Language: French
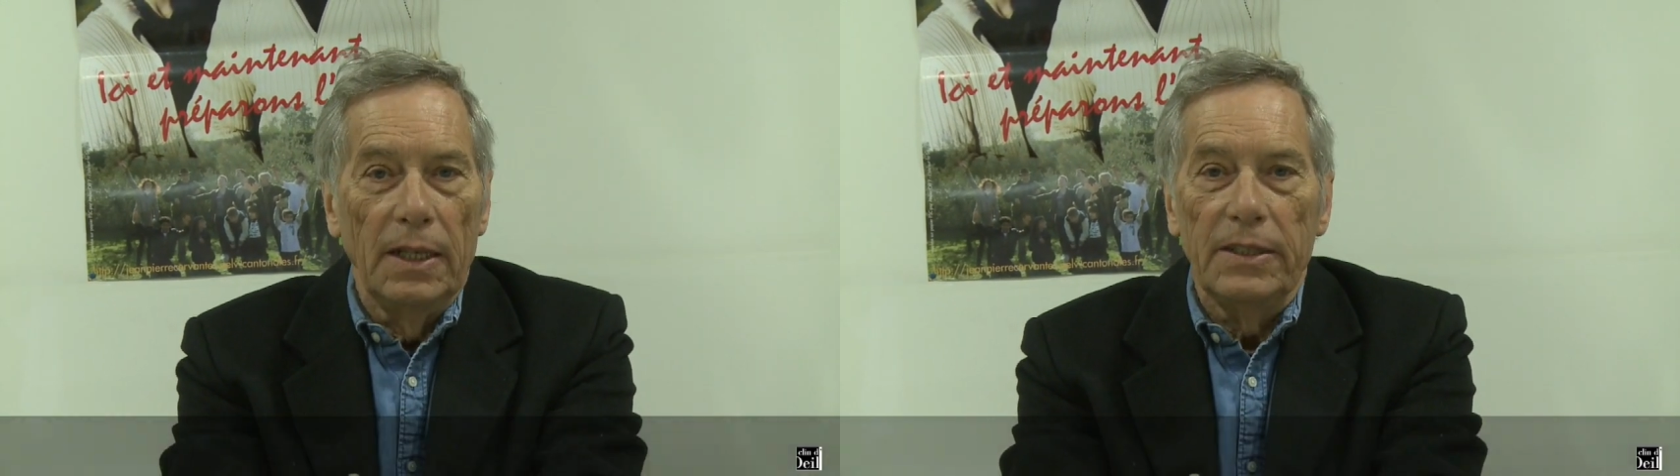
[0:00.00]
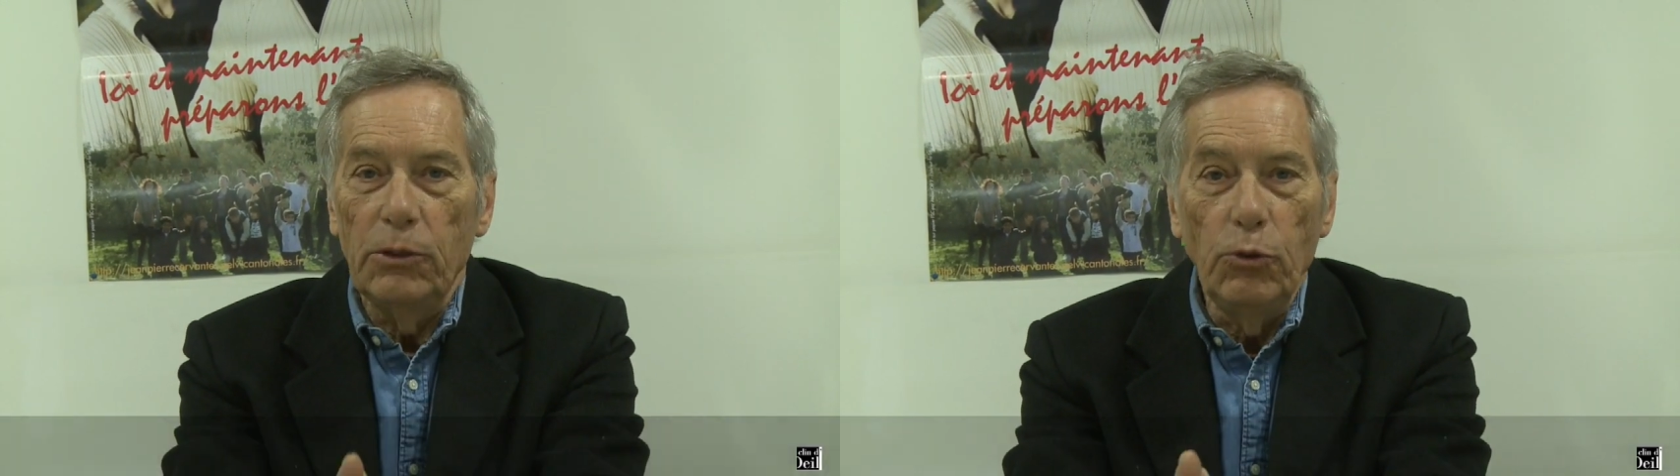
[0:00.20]

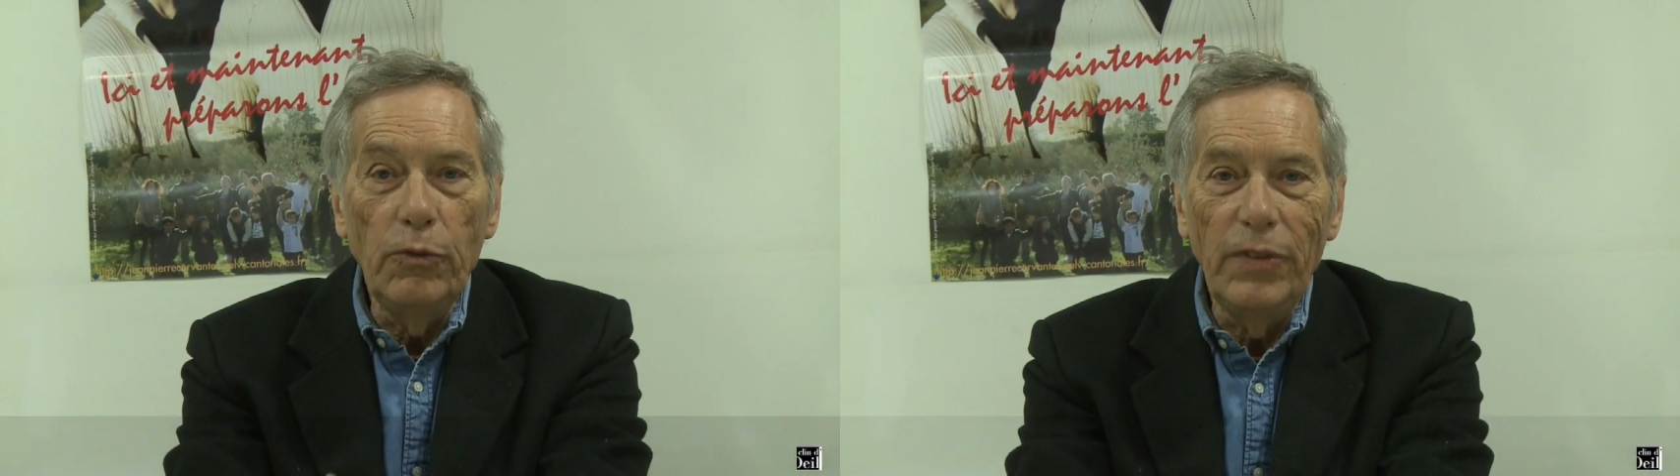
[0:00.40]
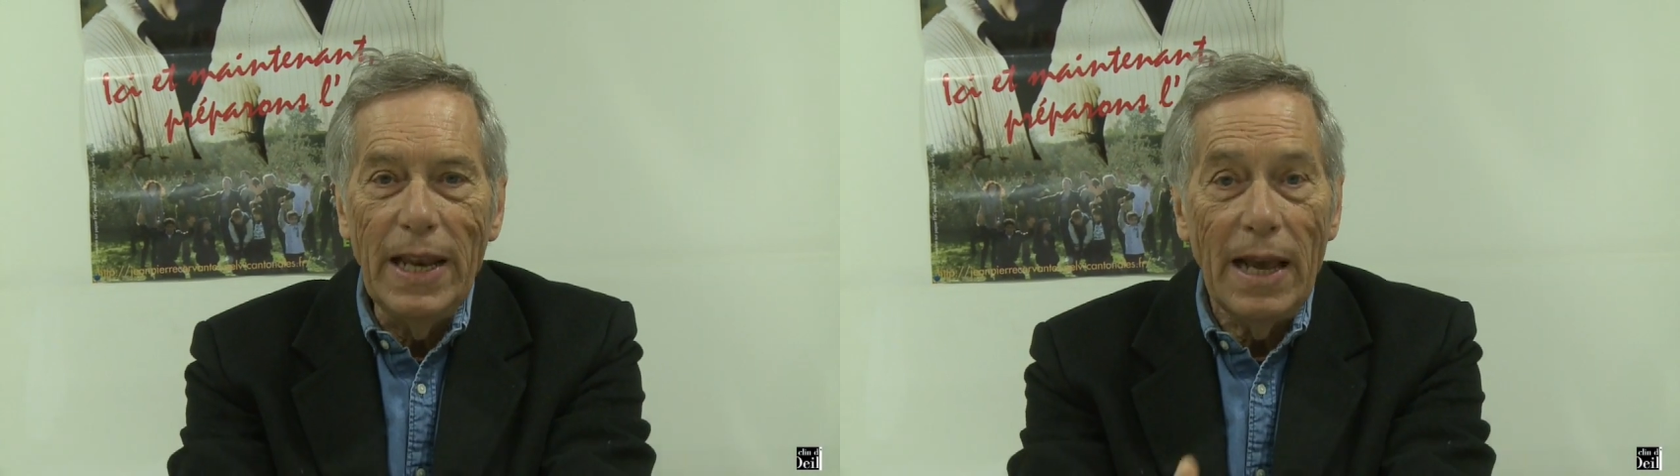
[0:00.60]
C'est une
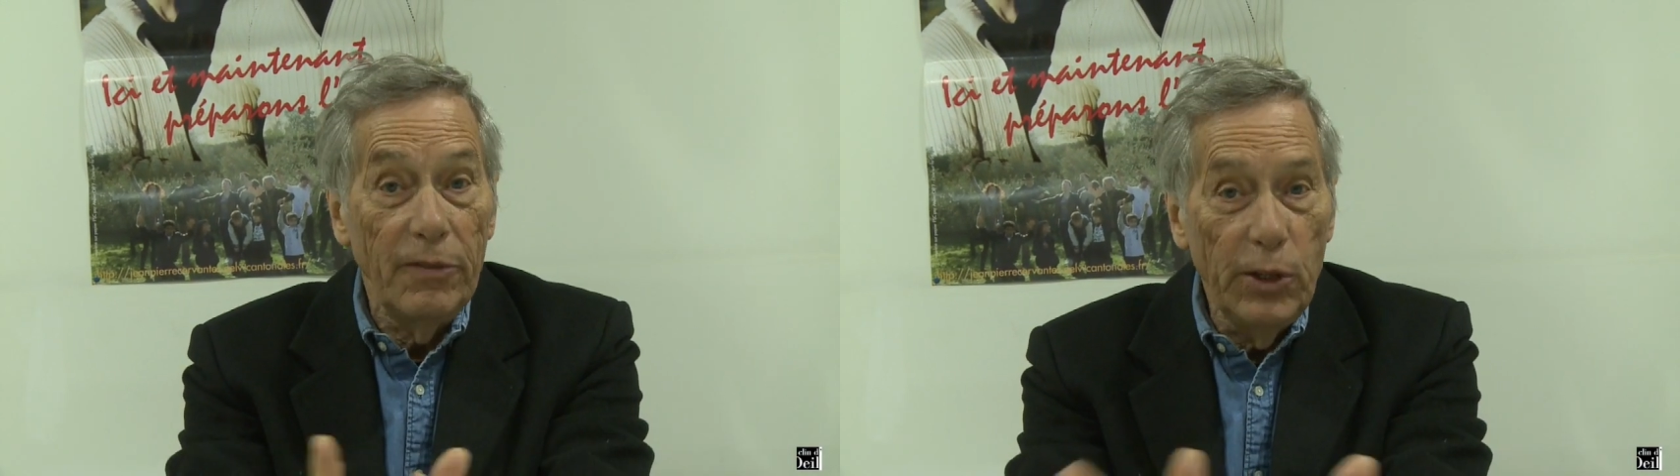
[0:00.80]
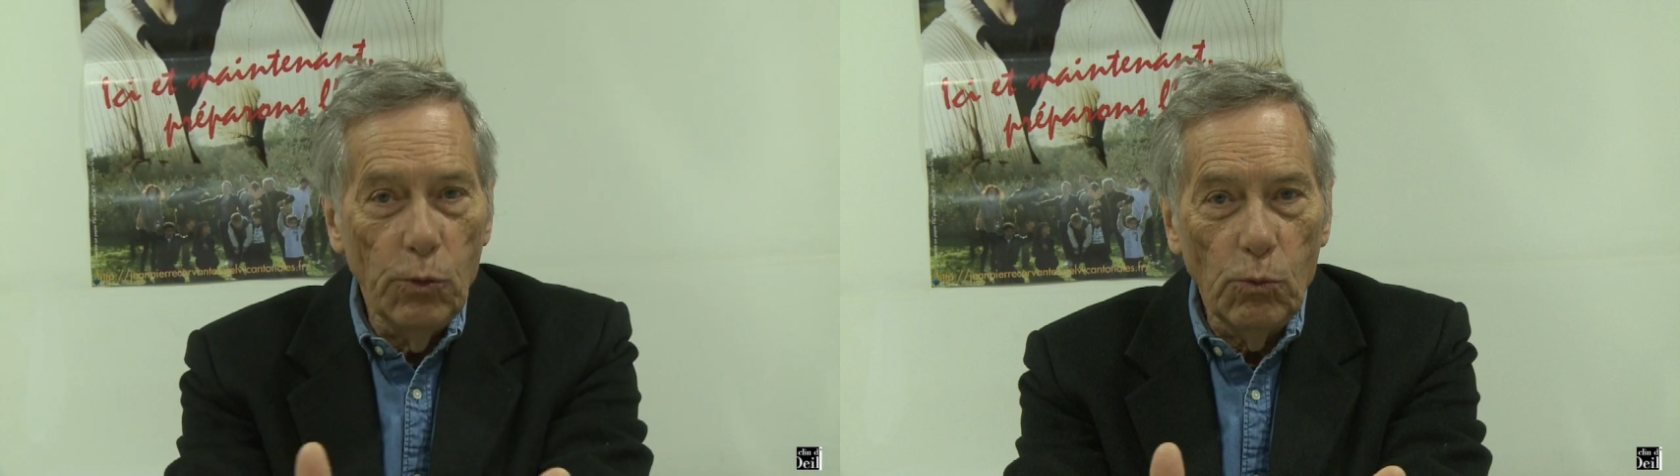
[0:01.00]
ville,
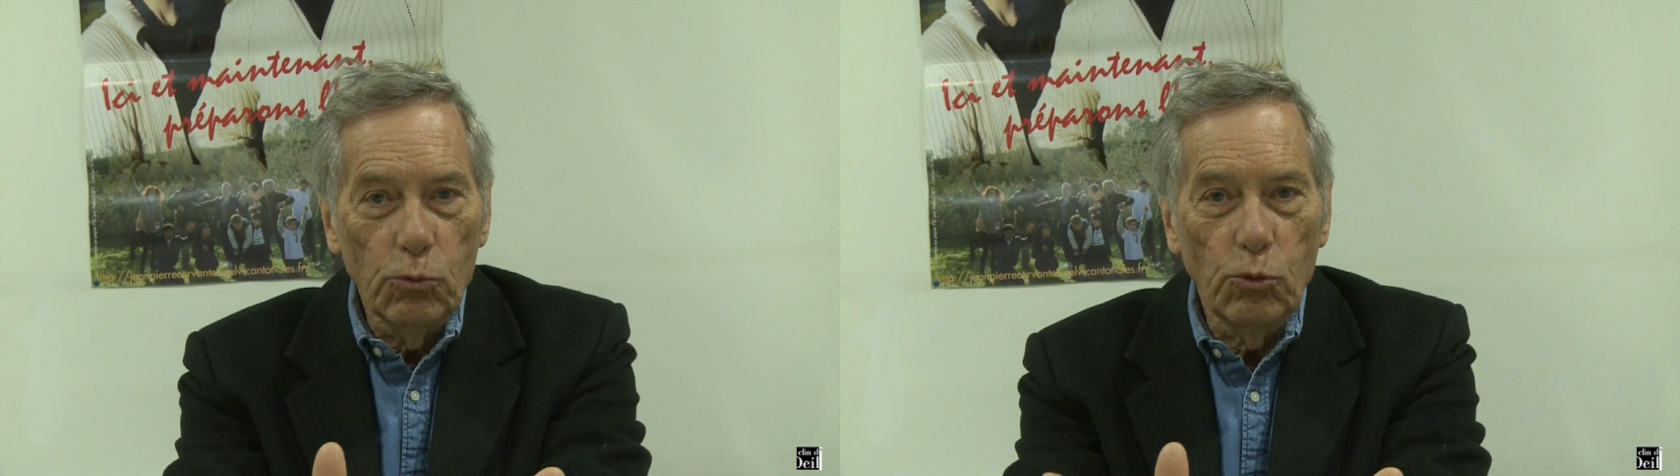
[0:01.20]
Avignon,